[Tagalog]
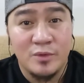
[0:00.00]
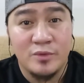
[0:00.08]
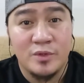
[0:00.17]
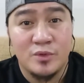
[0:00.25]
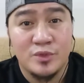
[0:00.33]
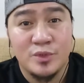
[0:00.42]
ko
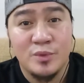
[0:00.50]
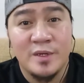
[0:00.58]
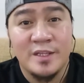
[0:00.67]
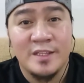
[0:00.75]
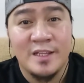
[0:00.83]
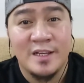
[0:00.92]
nagustuhan
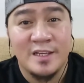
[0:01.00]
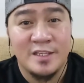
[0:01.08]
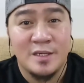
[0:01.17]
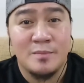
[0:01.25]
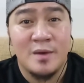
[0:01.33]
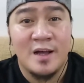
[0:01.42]
ang
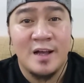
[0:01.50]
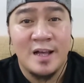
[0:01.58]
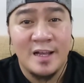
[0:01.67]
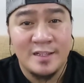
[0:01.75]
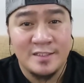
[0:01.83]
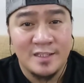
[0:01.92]
kanyang
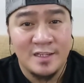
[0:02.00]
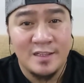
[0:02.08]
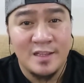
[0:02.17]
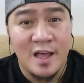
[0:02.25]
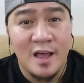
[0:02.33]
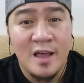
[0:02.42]
maanghang na
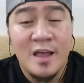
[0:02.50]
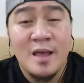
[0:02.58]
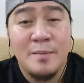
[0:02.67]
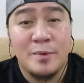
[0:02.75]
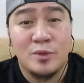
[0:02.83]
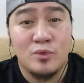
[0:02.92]
salita
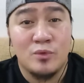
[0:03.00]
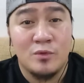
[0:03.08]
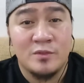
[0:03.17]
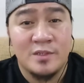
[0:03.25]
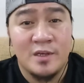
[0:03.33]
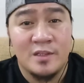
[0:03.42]
patungkol
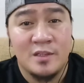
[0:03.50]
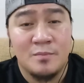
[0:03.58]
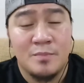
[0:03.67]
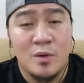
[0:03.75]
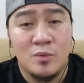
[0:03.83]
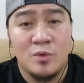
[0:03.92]
sa ating
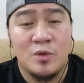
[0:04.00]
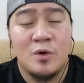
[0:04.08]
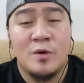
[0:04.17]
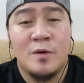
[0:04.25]
Pangulo.